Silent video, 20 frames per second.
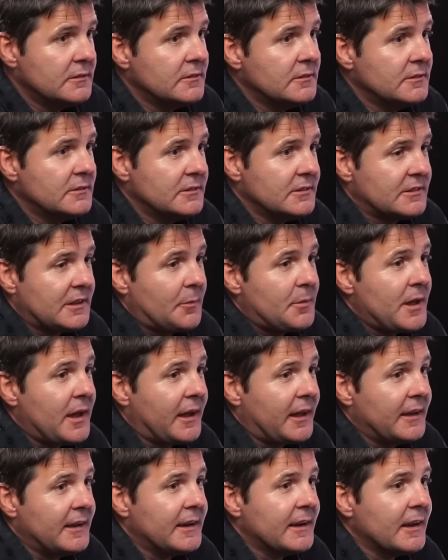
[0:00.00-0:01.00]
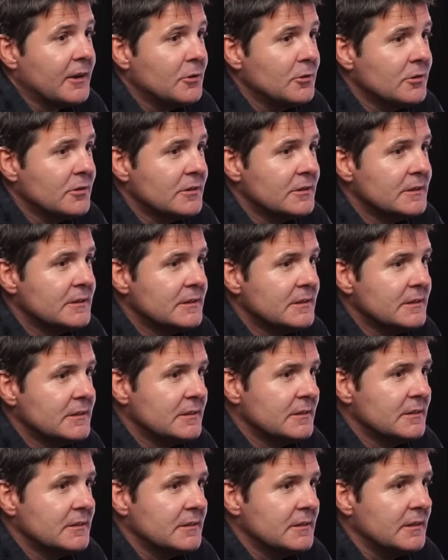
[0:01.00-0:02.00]
Se sabía quién era, ¿no?
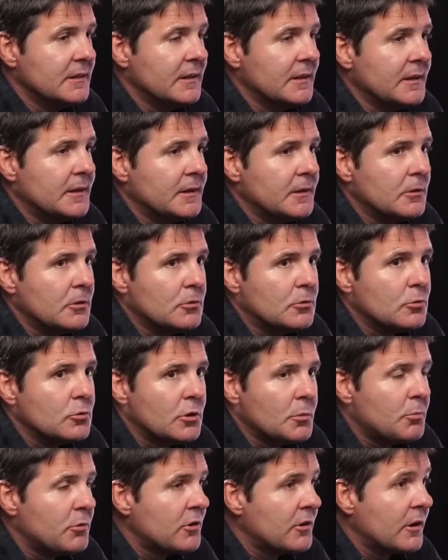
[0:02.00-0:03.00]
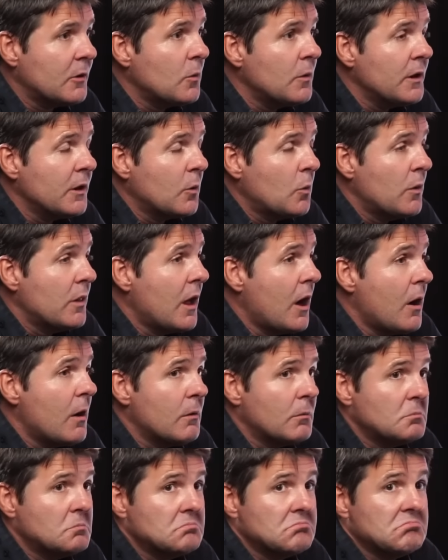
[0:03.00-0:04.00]
Hmm. Eh, y tú te puedes reunir,
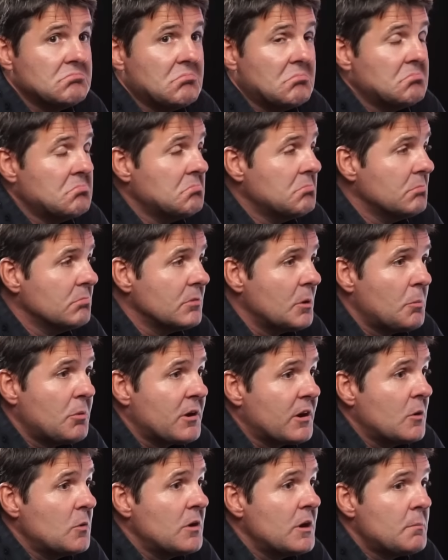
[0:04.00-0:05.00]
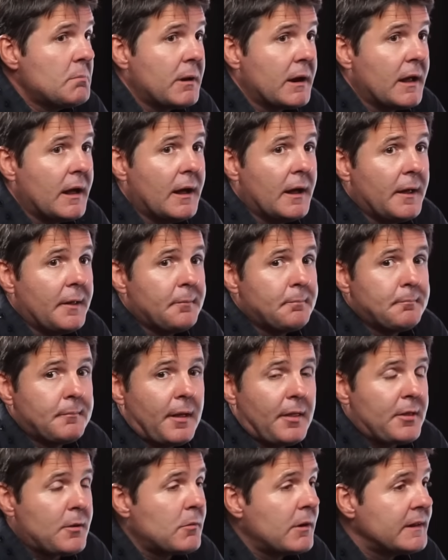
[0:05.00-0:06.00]
cuidado, te puedes reunir para
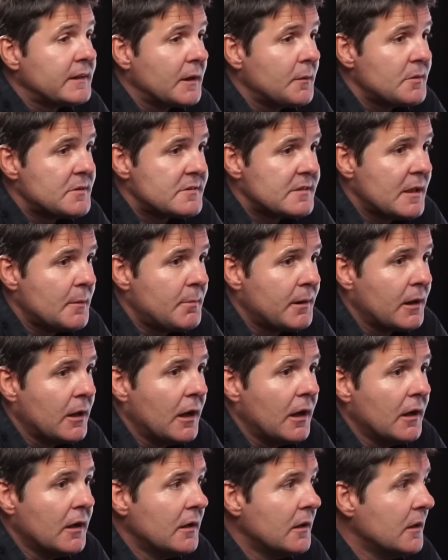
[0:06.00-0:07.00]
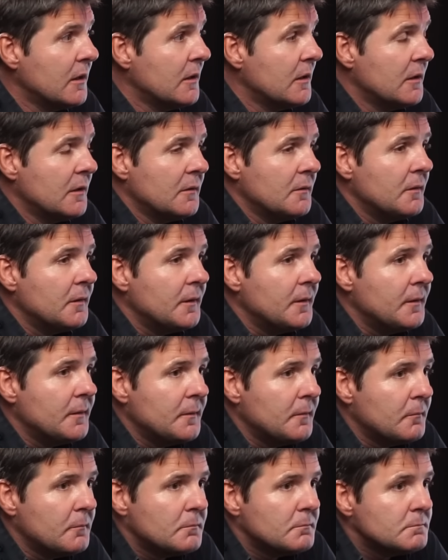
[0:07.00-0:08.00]
hacer una entrevista, para
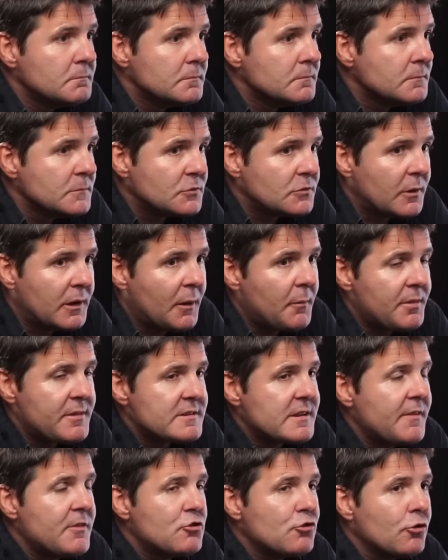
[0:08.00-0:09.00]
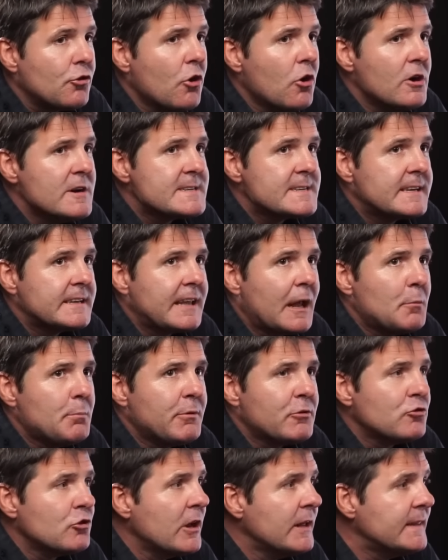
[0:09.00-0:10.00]
eh, a veces ha dicho, no, es que tal
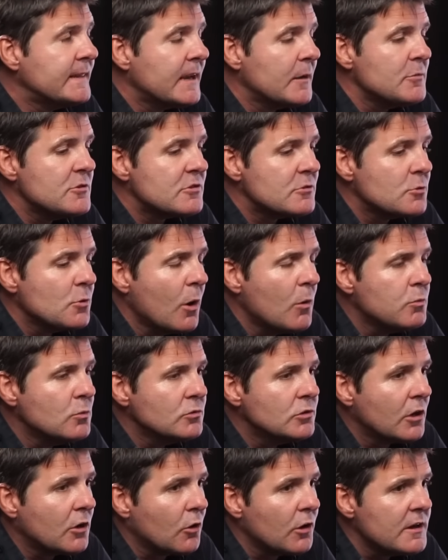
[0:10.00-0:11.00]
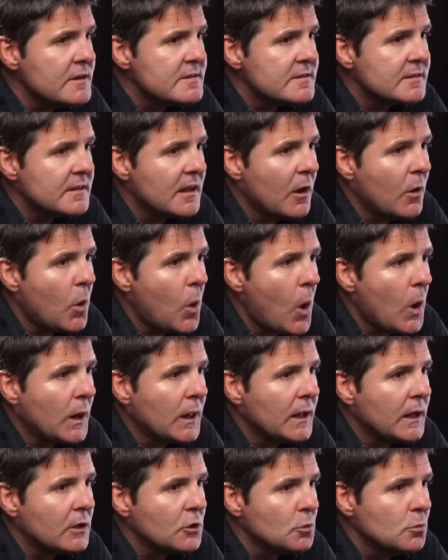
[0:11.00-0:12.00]
persona entrevistó a un terrorista o a
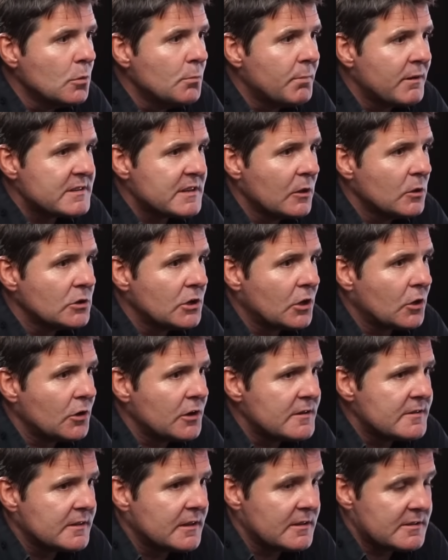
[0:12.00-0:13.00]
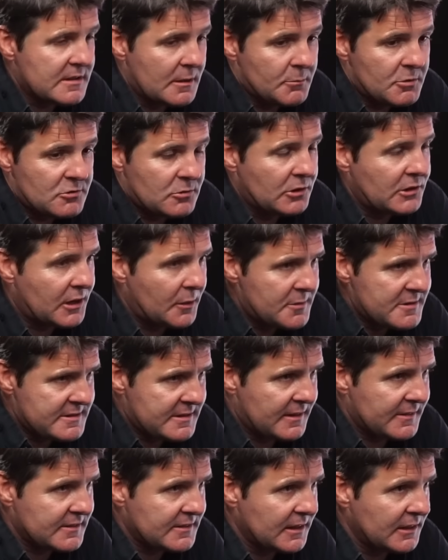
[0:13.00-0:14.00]
alguien que tuvo un pasado terrorista y se han visto
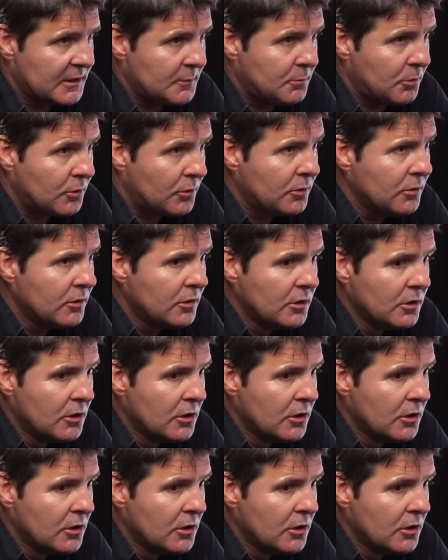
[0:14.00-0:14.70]
entrevistas de este tipo, ¿no?